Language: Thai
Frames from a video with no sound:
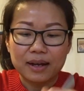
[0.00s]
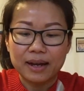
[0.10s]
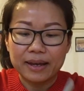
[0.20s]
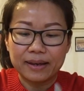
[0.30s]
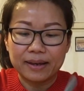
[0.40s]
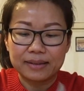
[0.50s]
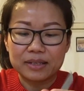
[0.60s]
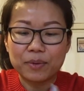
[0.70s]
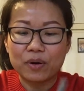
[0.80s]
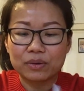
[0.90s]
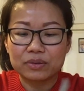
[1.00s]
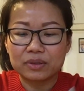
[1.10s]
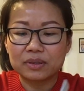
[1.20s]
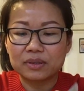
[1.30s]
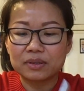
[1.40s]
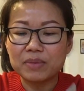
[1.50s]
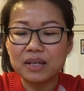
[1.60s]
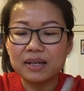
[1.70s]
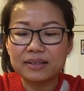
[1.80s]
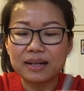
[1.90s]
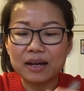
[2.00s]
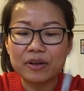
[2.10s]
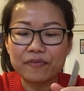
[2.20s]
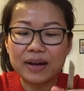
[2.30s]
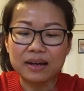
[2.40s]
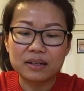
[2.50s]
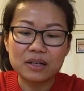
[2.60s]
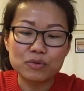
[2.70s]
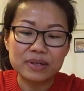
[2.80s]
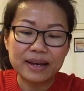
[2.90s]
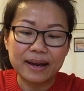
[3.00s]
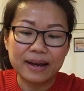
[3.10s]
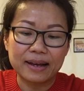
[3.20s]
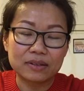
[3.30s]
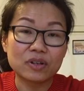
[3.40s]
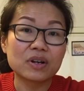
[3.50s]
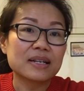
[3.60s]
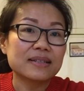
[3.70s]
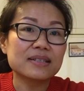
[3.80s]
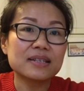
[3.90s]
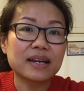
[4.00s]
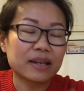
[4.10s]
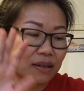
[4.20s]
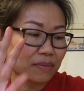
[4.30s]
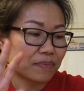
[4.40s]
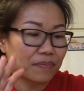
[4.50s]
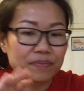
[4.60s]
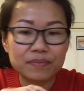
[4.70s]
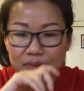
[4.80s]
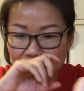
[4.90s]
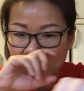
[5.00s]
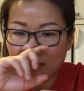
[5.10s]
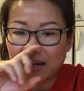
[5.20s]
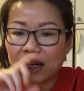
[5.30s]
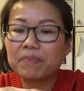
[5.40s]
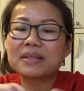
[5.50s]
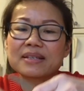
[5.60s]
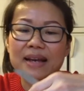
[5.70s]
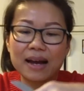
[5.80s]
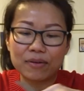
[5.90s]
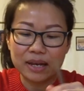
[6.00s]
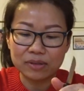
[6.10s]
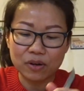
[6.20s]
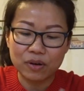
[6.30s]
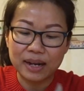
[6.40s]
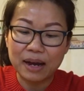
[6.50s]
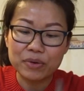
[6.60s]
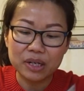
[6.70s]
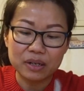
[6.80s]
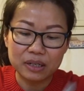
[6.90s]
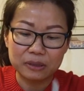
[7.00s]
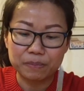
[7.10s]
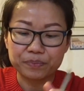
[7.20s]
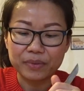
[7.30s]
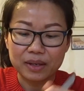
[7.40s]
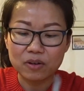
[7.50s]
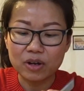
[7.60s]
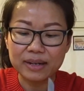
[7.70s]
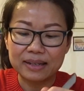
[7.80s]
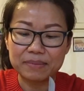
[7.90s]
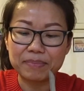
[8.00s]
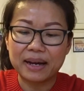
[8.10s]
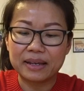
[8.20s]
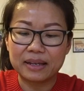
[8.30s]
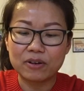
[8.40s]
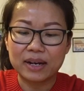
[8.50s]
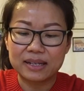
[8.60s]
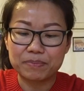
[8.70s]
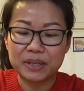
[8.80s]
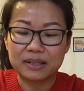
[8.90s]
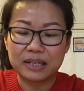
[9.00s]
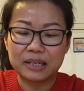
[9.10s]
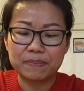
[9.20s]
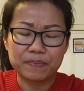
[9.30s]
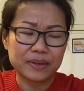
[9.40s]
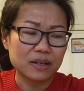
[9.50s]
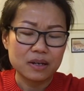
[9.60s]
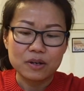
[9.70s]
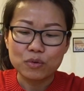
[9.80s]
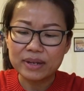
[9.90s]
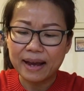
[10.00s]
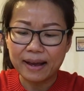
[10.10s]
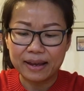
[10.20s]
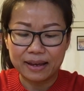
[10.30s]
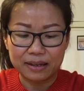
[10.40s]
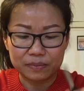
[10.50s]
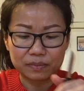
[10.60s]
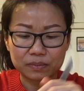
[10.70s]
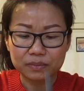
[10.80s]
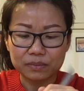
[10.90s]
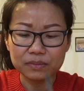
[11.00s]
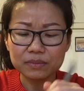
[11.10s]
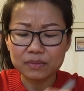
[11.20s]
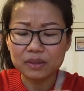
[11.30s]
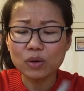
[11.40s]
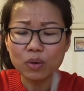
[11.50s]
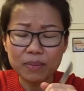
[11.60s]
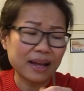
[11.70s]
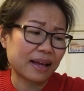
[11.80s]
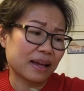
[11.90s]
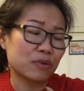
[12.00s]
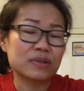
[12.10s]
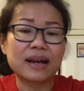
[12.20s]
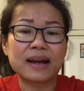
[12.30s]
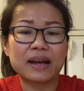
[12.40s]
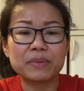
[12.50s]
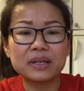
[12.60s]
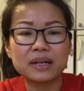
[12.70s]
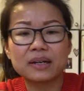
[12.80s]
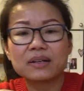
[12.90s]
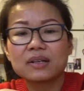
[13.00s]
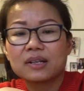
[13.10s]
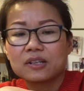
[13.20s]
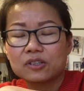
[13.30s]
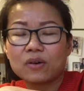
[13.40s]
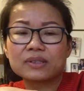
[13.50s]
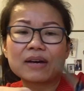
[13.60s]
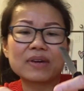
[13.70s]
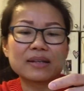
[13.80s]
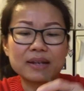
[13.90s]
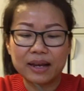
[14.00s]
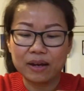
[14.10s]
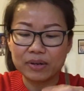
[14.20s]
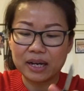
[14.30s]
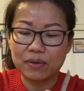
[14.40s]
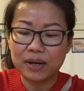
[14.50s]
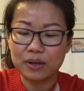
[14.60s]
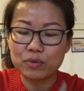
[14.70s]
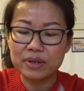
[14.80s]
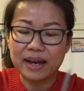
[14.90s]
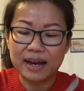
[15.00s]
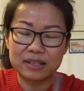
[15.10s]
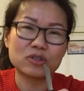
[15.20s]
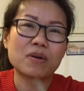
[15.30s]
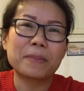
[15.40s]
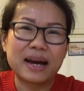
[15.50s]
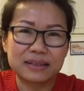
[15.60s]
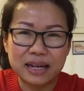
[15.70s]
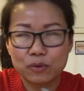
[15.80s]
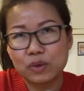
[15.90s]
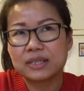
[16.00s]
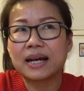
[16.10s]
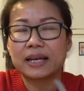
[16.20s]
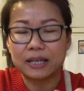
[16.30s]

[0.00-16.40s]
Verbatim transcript: ไออ่ะจะบอกมีเรื่องจะเล่าให้ฟังเรื่องคุณย่าเนาะ จริงๆ ไอคิดว่าคลิปมันจะยาวแล้ว แต่ขอเล่านิดนึงก่อนไอจะไปก่อนไอจะปิดคลิป คุณย่าไออะโทรมาหาลูกชายเมื่อสองสามวันที่แล้วนะคะ ว่าคุณย่าอาจจะต้องผ่าตัดหัวใจ